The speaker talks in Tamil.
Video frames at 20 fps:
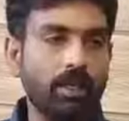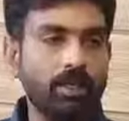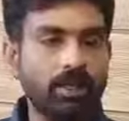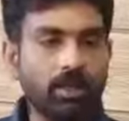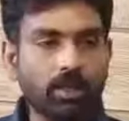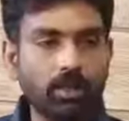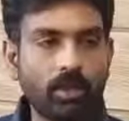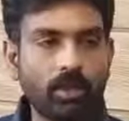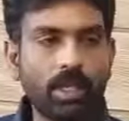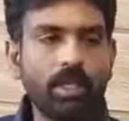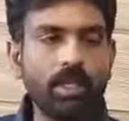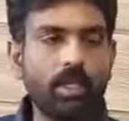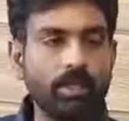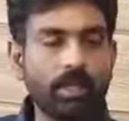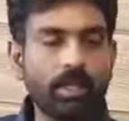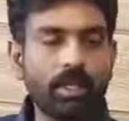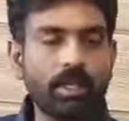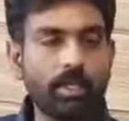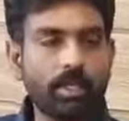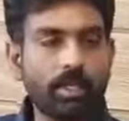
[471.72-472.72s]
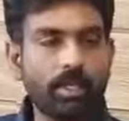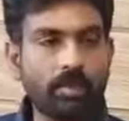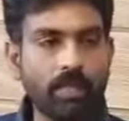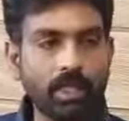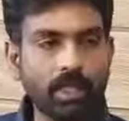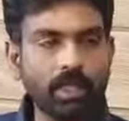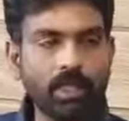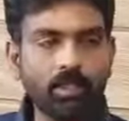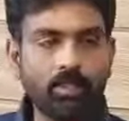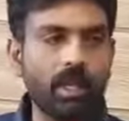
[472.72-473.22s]
இந்த தொழிலில் சார்
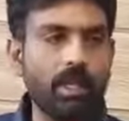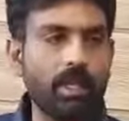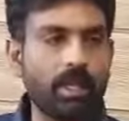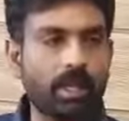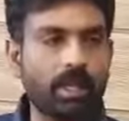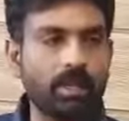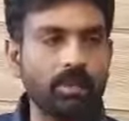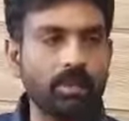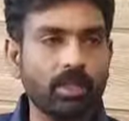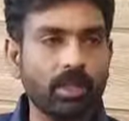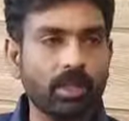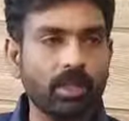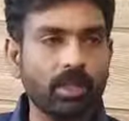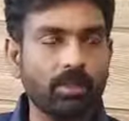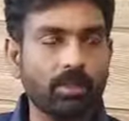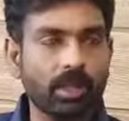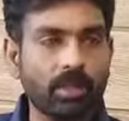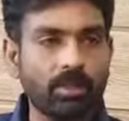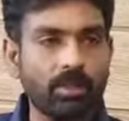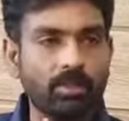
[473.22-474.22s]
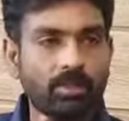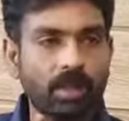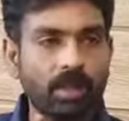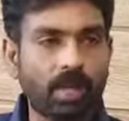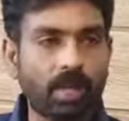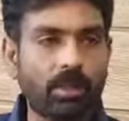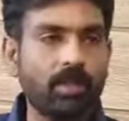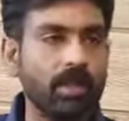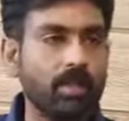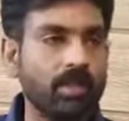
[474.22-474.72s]
மத்திய மாநில அரசுகள் மற்றும்
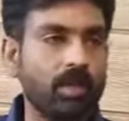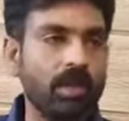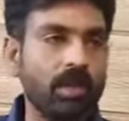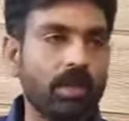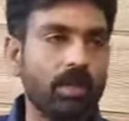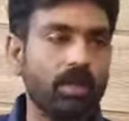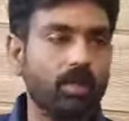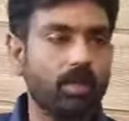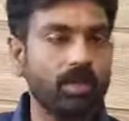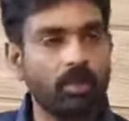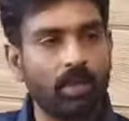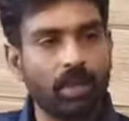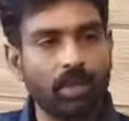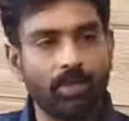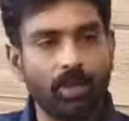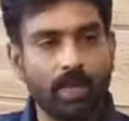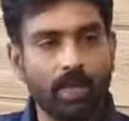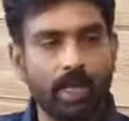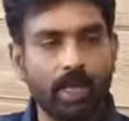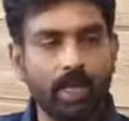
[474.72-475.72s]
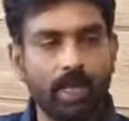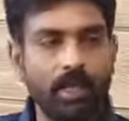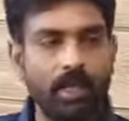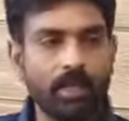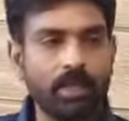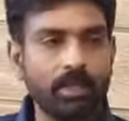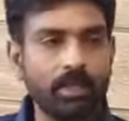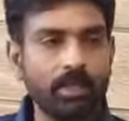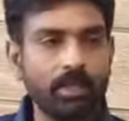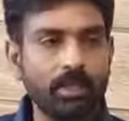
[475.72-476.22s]
காவல்துறையோட ஒத்துழைப்பு இருக்கா
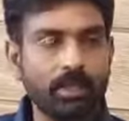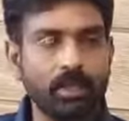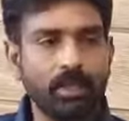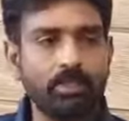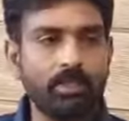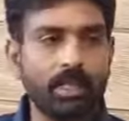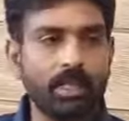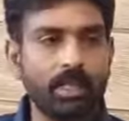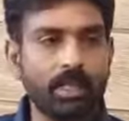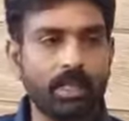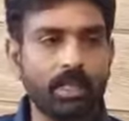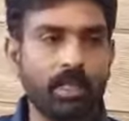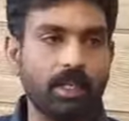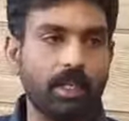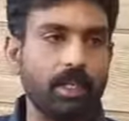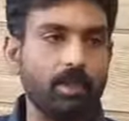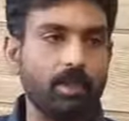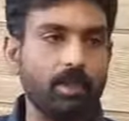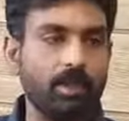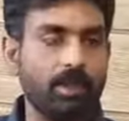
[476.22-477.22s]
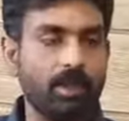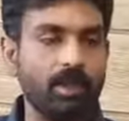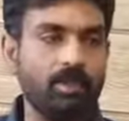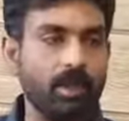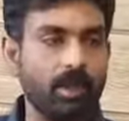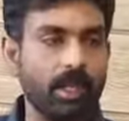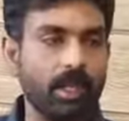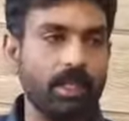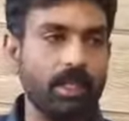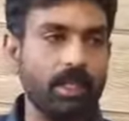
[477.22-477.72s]
எந்த மாதிரியான
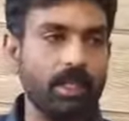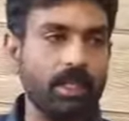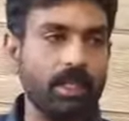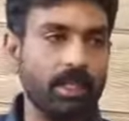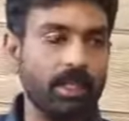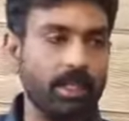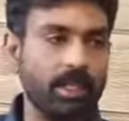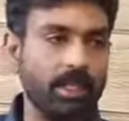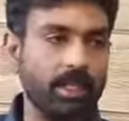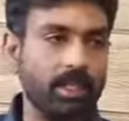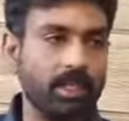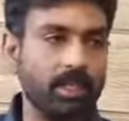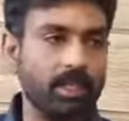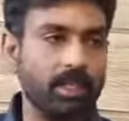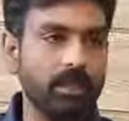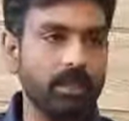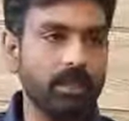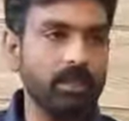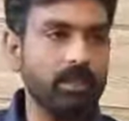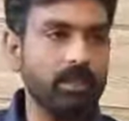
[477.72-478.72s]
ஒத்துழைப்பு இருக்குன்னு நீங்கள் நினைக்கிறீங்க